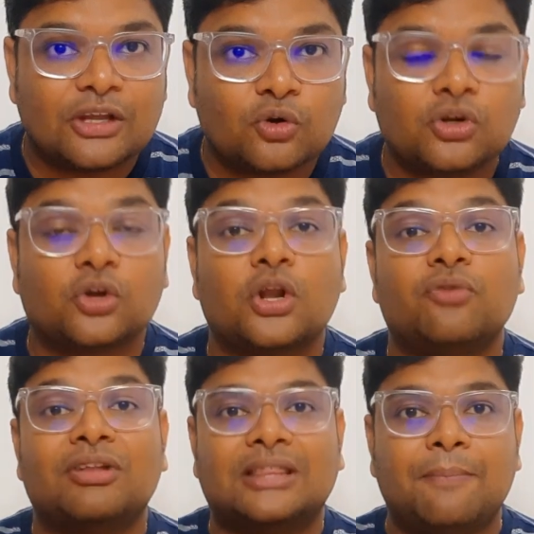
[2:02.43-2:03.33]
వెళ్దాం
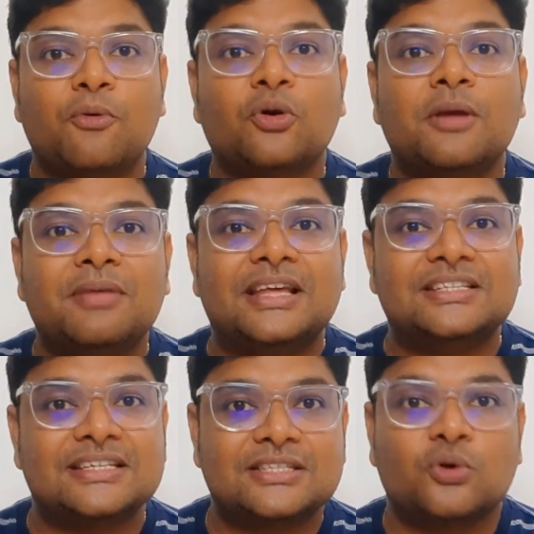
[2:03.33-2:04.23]
అనుకుంటున్నారో తప్పకుండా మీరు ఏం
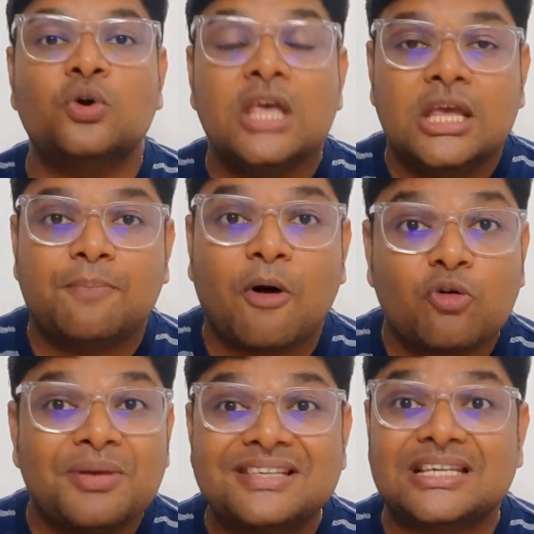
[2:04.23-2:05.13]
చేస్తారు ఈ
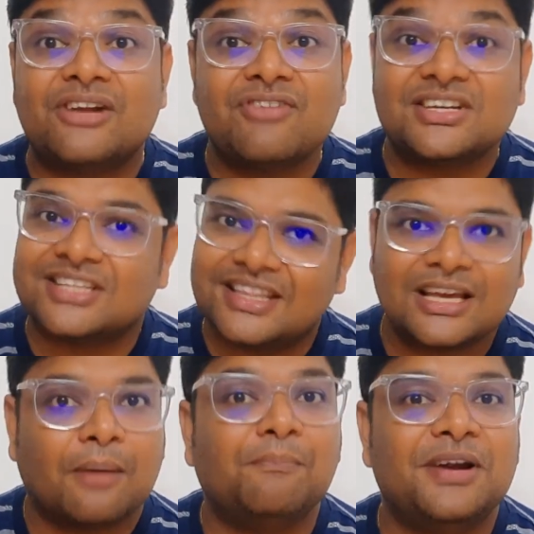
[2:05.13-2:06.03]
పవర్ బిఐ సర్టిఫికేషన్ అయితే
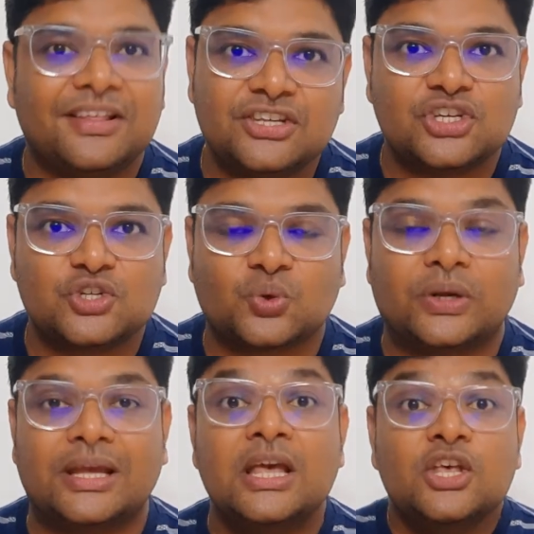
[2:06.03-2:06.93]
కంప్లీట్ అయితే
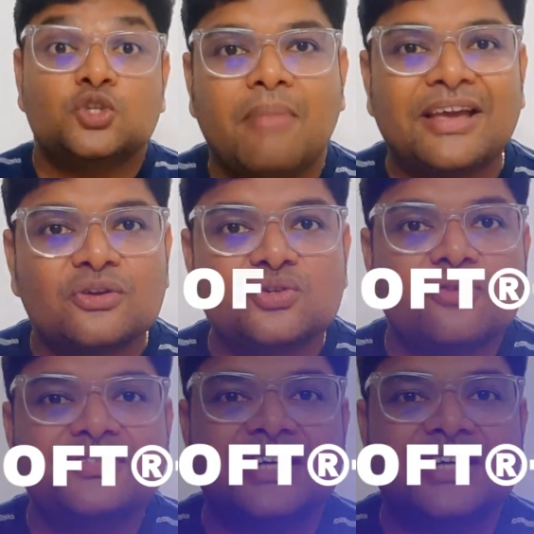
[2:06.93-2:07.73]
చేసుకోండి మైక్రోసాఫ్ట్